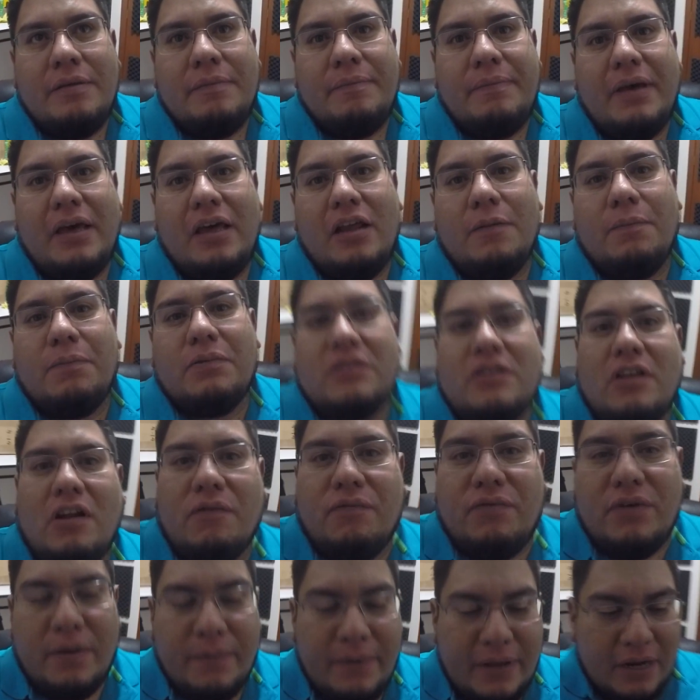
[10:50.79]
Pero pues sí lo
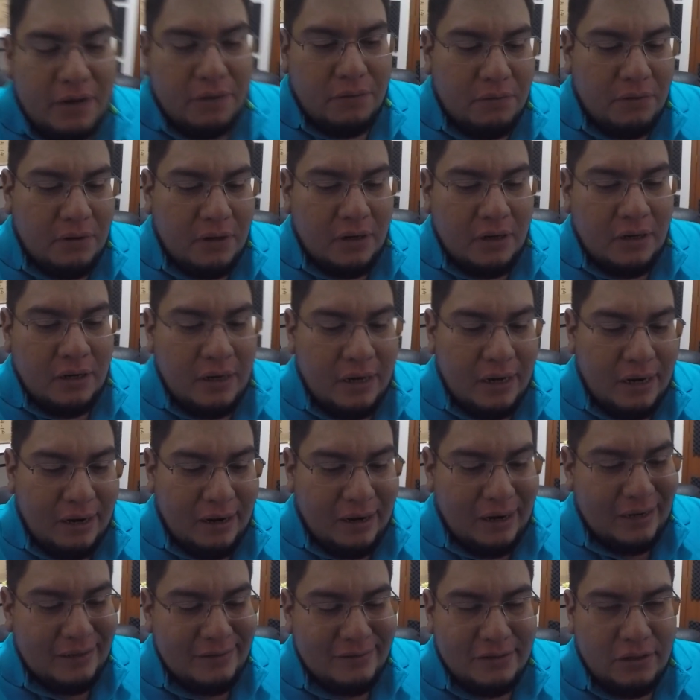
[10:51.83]
fui a ver a un
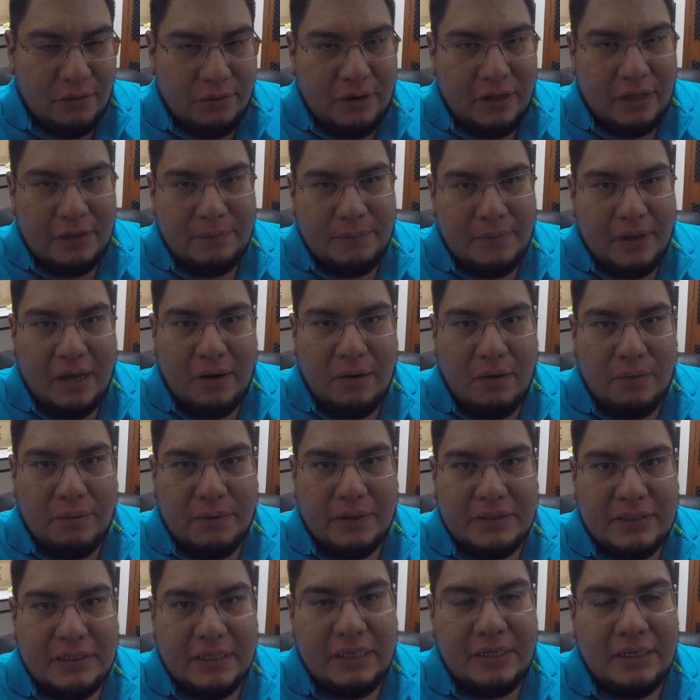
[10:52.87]
restaurante, bar o algo
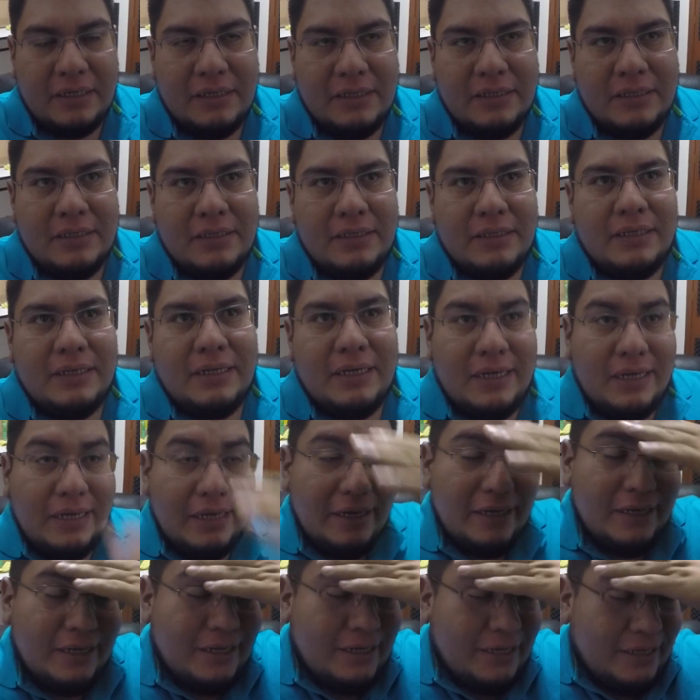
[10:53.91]
así.
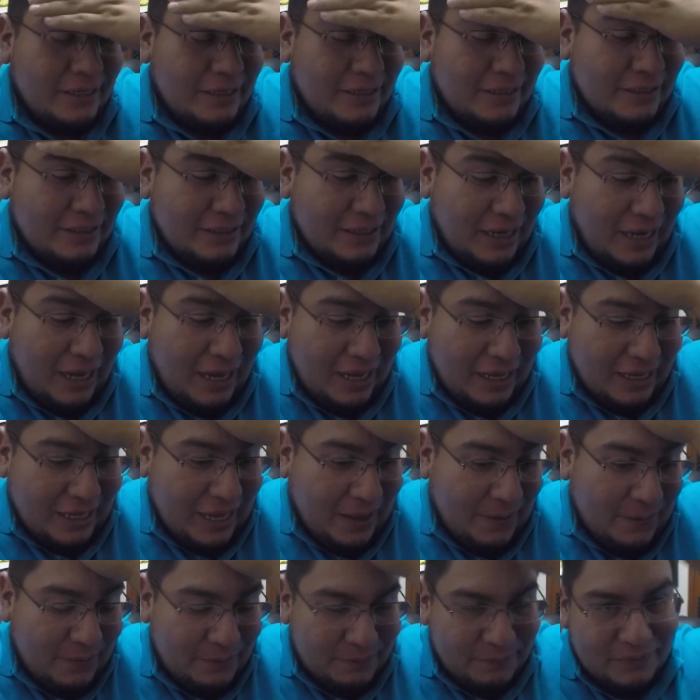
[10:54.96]
Eh, ay,
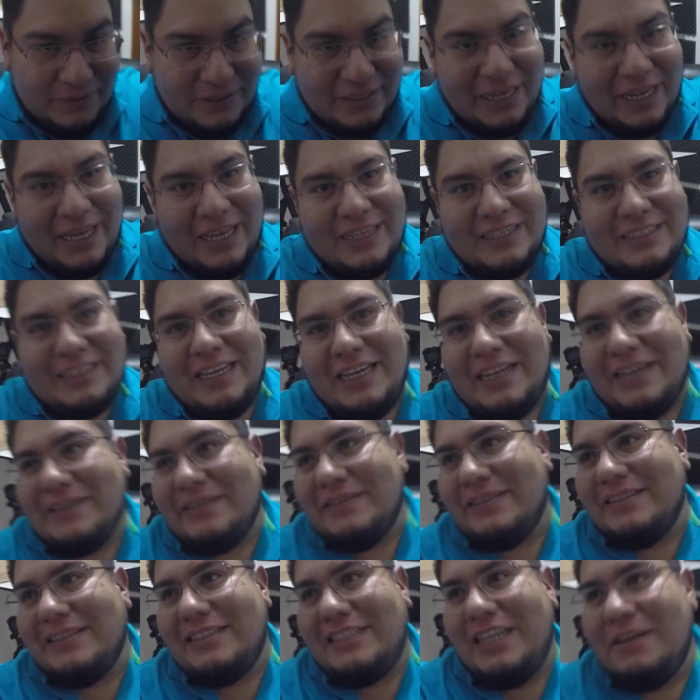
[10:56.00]
cabrón, pues qué decir,
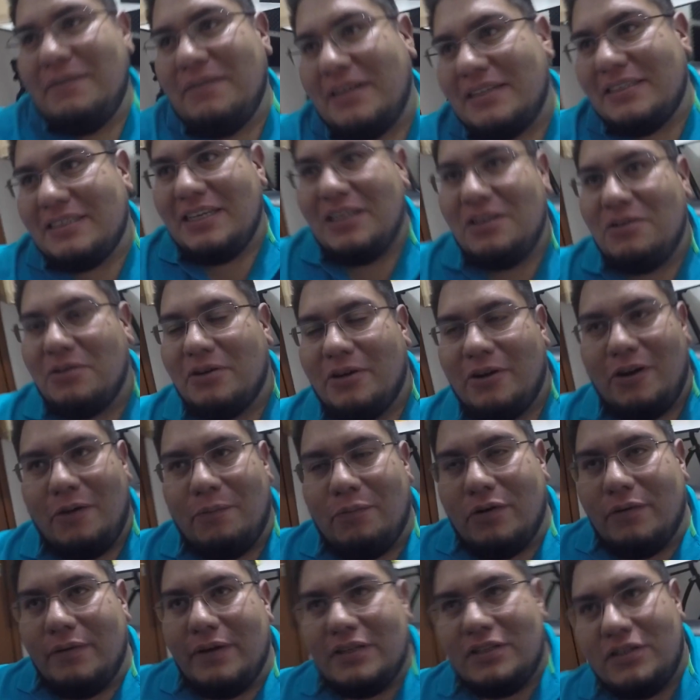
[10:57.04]
güey. Chivas siento que no
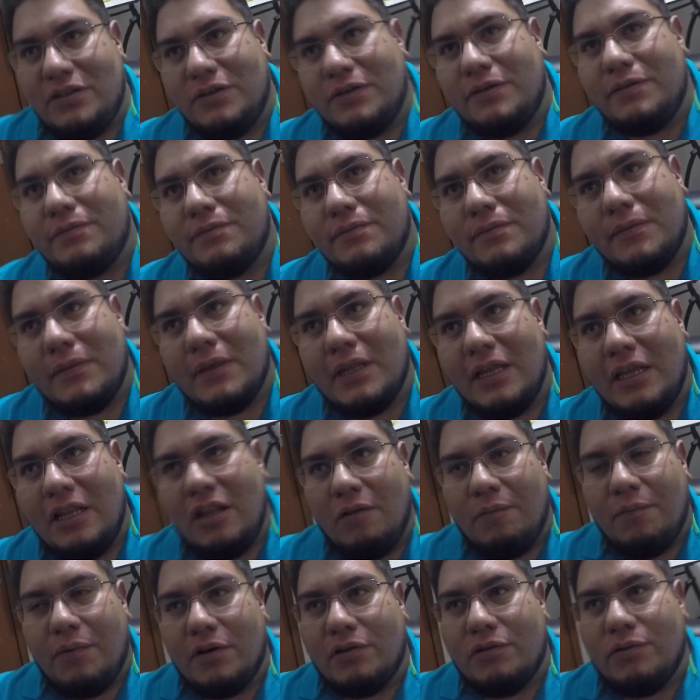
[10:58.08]
aprovechó la
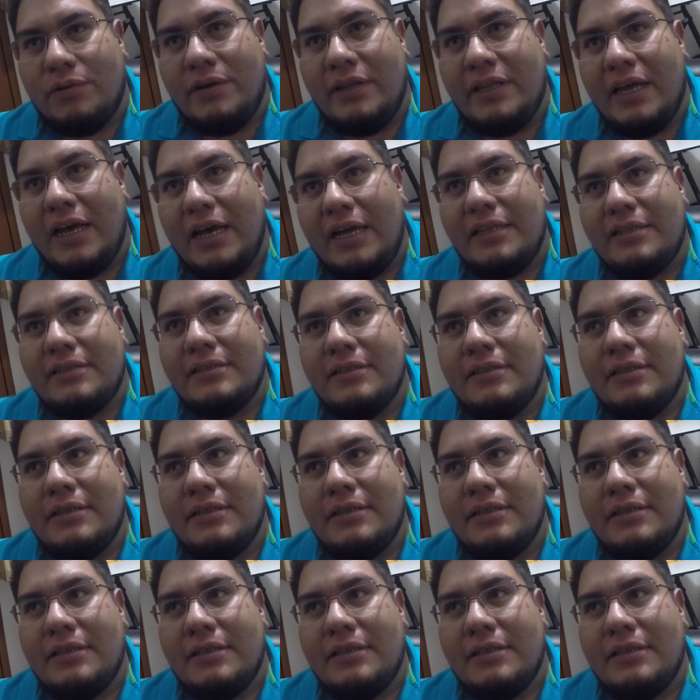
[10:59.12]
oportunidad.